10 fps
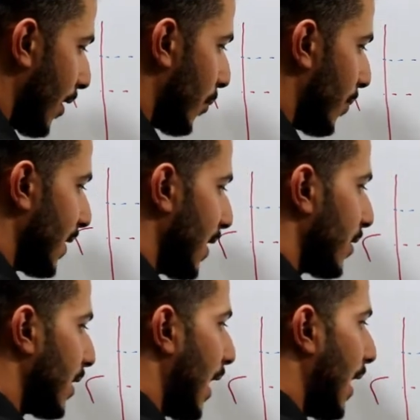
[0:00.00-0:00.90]
بضلني
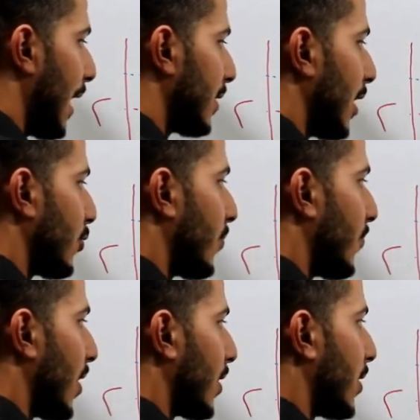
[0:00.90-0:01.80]
طالع لحتى اضرب في
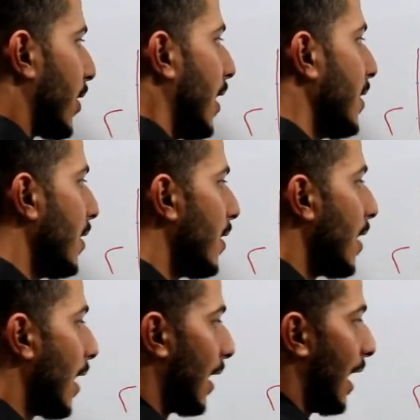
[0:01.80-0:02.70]
الاقتران
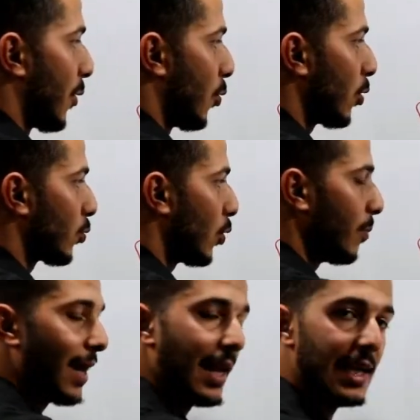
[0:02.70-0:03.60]
لاحظوا هون كل
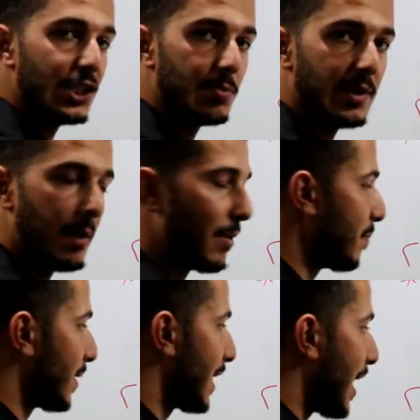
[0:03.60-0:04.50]
مالها ايش بتعمل
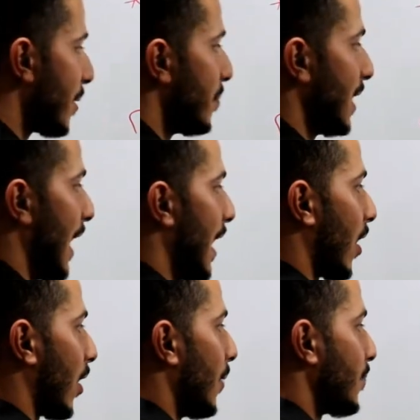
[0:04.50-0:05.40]
بتقرب من
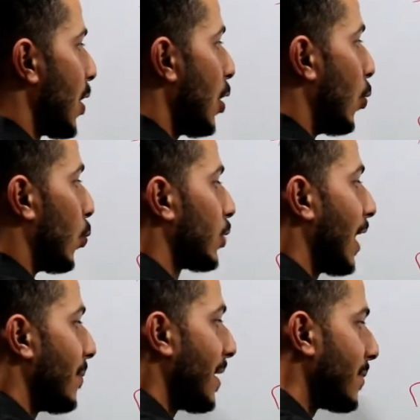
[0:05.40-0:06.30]
الحلقه
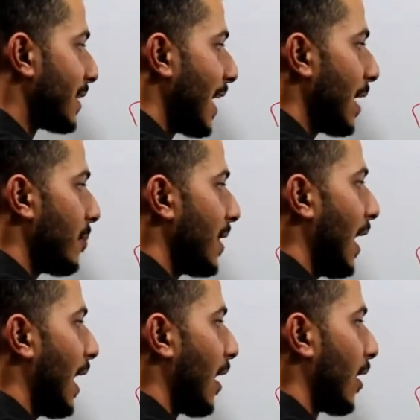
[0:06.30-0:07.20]
وطالما هي بتقرب من
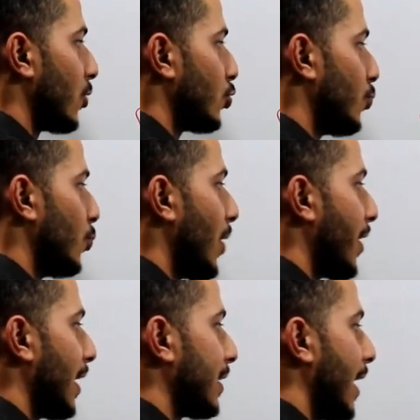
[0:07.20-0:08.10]
الحلقه شو من وين
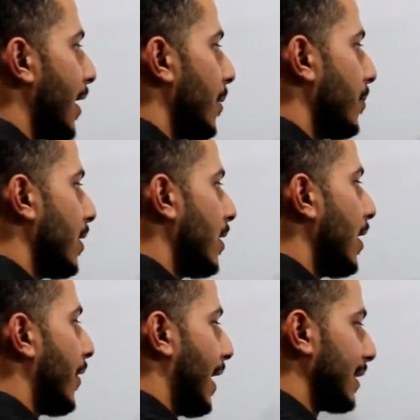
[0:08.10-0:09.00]
راح تقرب
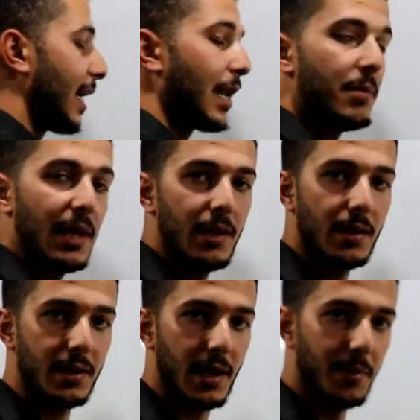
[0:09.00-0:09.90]
راح تقرب من عند
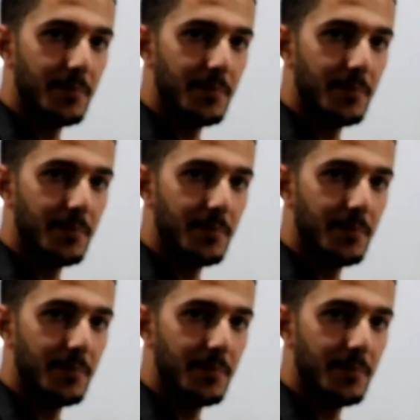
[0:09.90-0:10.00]
الاثنين